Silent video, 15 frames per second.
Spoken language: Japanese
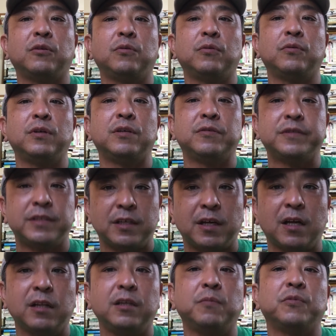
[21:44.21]
得いくし
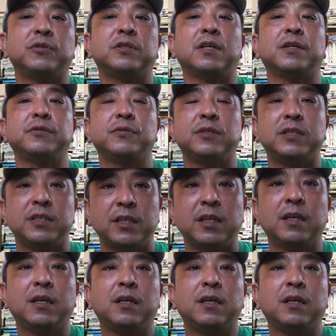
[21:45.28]
管理もしやすいし